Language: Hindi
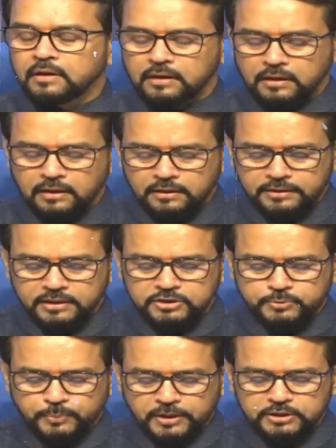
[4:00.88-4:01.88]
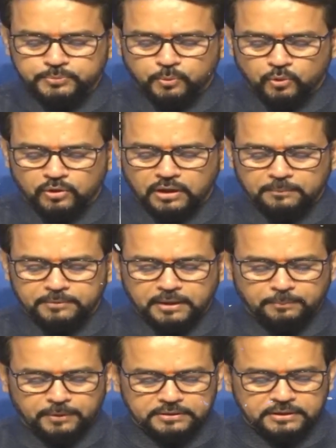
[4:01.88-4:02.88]
इंडियन स्पेस प्रोग्राम के
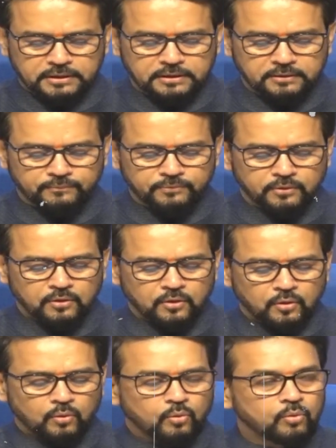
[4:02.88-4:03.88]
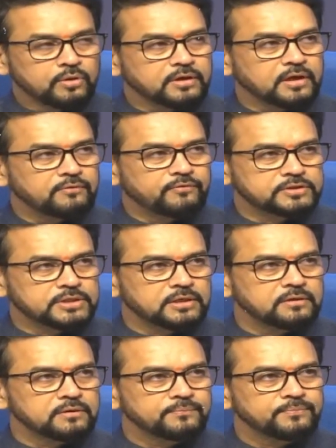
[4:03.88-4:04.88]
प्रति उनके
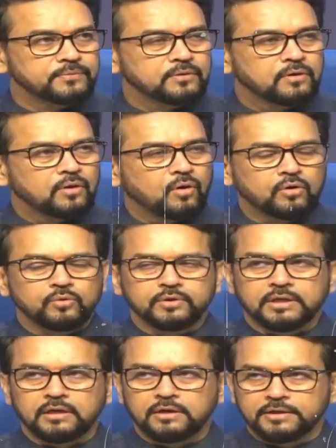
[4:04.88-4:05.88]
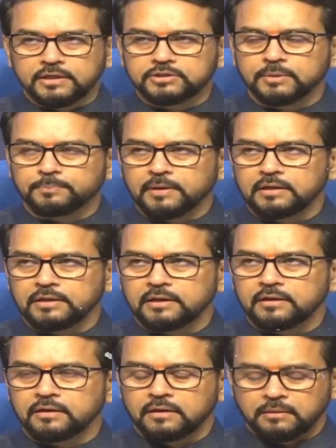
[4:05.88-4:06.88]
विजन और उनकी लीडरशिप के लिए
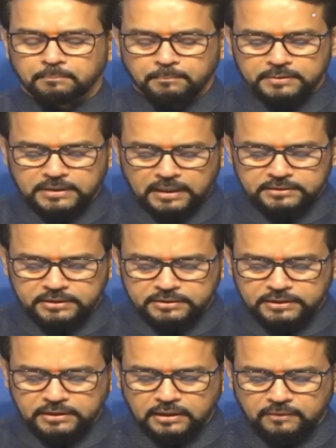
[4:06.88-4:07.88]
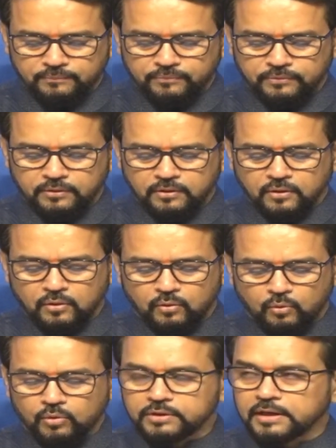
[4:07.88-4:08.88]
बधाई देती है
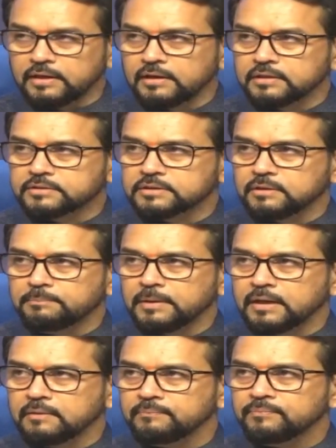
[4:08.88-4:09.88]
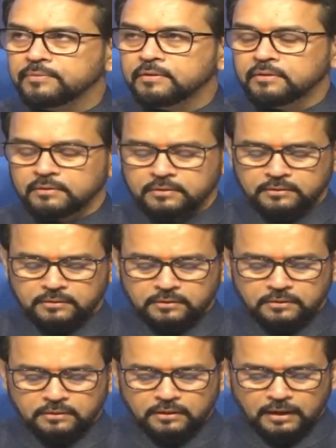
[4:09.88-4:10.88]
उनके नेतृत्व में
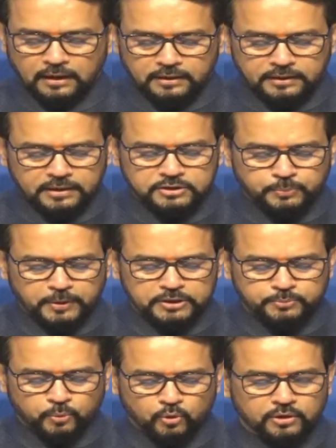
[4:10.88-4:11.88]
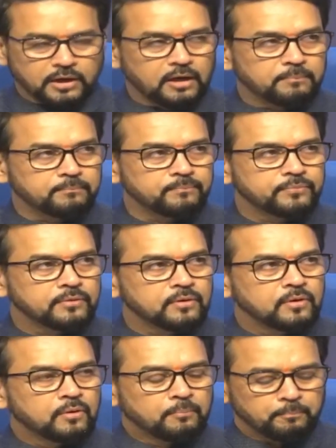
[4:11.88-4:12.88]
इंडियन स्पेस प्रोग्राम
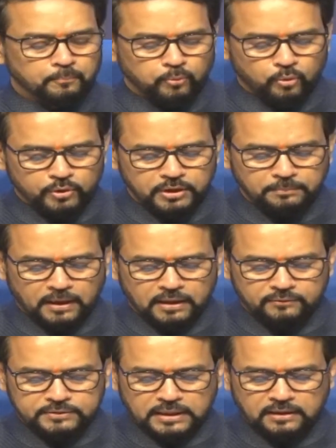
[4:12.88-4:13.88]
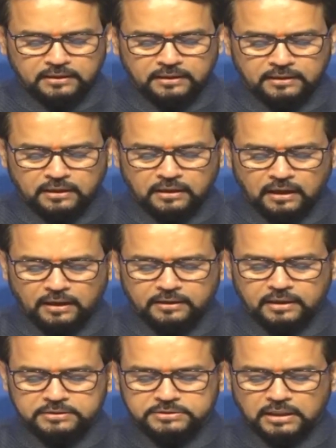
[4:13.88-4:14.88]
पूरी मानवता के कल्याण
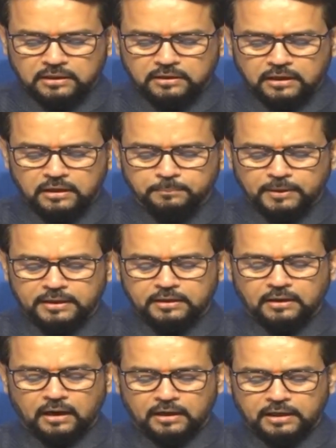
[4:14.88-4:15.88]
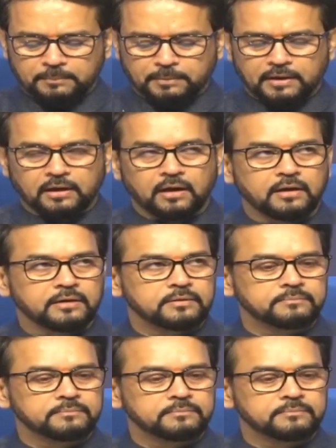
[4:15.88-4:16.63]
का संकल्प लेकर आगे बढ़ रहा है